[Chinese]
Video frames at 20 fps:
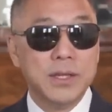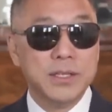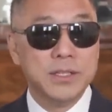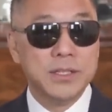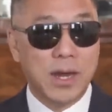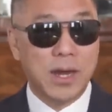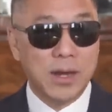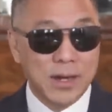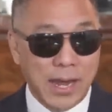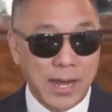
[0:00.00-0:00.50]

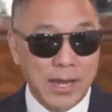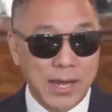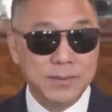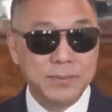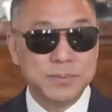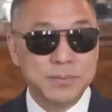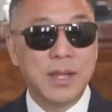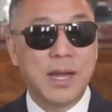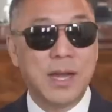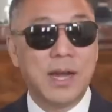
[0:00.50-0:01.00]
杨澜
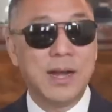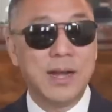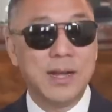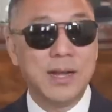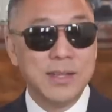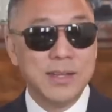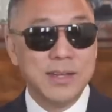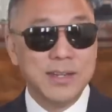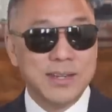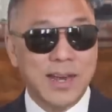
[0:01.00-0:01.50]
啊，
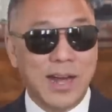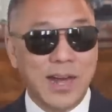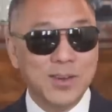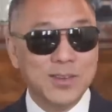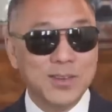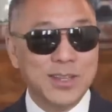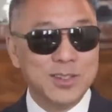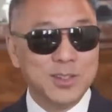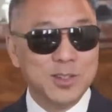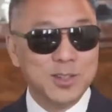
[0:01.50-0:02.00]
然
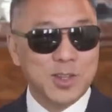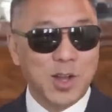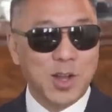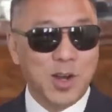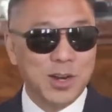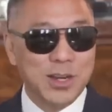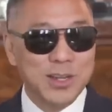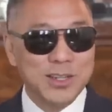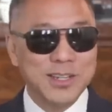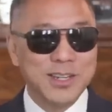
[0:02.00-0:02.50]
后呢就
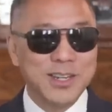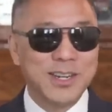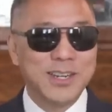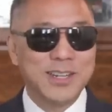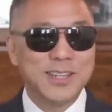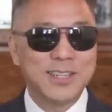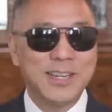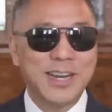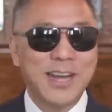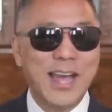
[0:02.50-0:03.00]
到了这
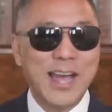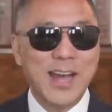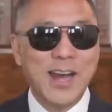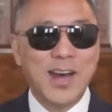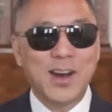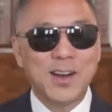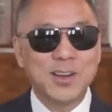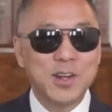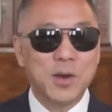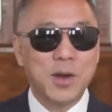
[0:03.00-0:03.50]
个海
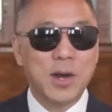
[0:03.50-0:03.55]
航这